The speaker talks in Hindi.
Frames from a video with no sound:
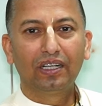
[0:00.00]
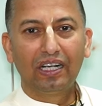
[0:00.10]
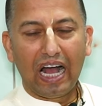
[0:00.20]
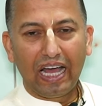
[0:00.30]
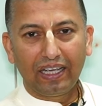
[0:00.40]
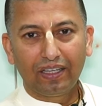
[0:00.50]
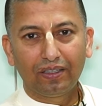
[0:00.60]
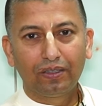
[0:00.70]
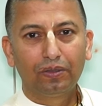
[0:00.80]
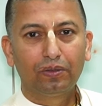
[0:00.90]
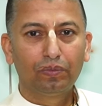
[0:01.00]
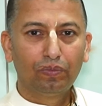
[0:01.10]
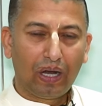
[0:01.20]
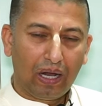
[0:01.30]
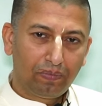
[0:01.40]
गाय
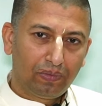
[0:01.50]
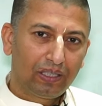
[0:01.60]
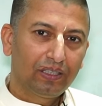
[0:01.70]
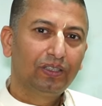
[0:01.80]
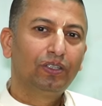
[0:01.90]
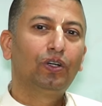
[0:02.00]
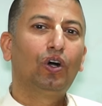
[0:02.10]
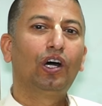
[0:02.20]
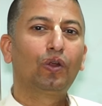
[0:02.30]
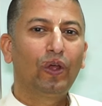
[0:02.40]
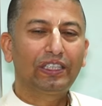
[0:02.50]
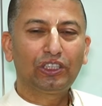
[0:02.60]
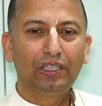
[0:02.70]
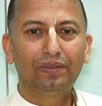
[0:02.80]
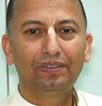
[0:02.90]
ब्राह्मण और
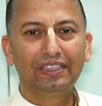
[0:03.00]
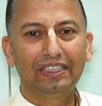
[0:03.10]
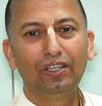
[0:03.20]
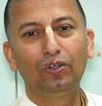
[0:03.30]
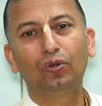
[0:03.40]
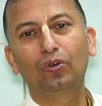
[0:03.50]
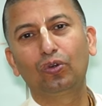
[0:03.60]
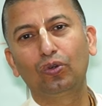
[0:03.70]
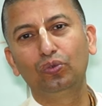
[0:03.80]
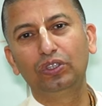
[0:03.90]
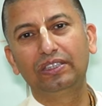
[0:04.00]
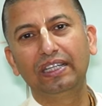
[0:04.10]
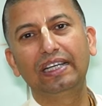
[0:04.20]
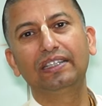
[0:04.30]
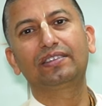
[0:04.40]
वैष्णव इन लोगों को
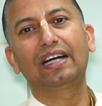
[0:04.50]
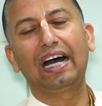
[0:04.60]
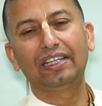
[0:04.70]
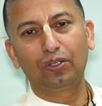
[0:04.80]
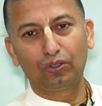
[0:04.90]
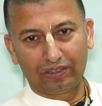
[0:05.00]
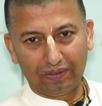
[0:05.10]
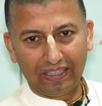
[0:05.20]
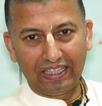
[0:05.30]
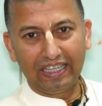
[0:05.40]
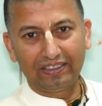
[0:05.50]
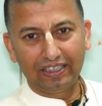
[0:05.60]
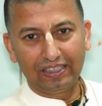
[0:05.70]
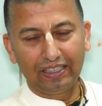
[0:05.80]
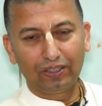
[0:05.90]
विशेष आदर और सेवा देना
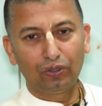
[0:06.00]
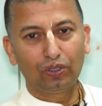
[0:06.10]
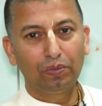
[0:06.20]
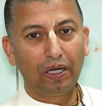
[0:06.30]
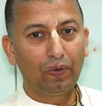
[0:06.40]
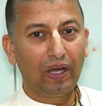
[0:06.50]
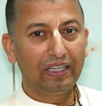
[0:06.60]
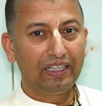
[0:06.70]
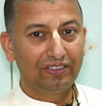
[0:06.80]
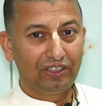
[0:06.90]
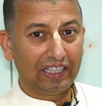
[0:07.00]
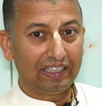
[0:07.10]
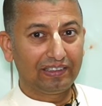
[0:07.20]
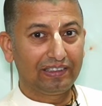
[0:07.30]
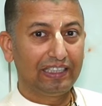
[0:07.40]
चाहिए क्योंकि भगवान ने
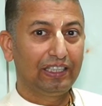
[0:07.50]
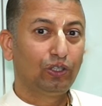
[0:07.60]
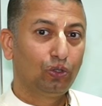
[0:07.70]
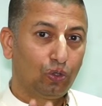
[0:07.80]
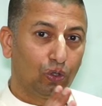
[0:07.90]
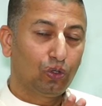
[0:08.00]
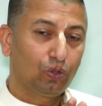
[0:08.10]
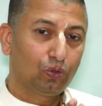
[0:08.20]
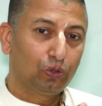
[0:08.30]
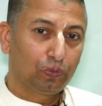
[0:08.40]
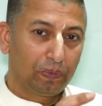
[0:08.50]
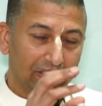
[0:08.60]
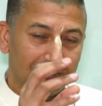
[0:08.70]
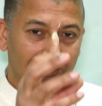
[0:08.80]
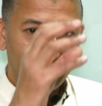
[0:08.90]
जगत से इन दोनों को
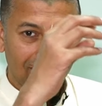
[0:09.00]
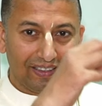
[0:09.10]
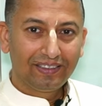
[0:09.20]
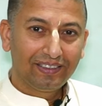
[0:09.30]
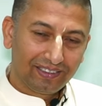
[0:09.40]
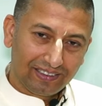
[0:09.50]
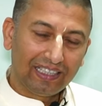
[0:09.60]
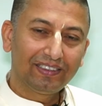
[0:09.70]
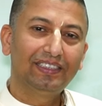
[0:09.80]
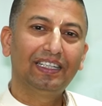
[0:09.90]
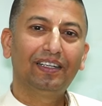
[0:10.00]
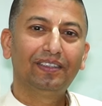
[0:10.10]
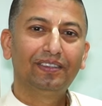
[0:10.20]
स्पेशल स्थान दिया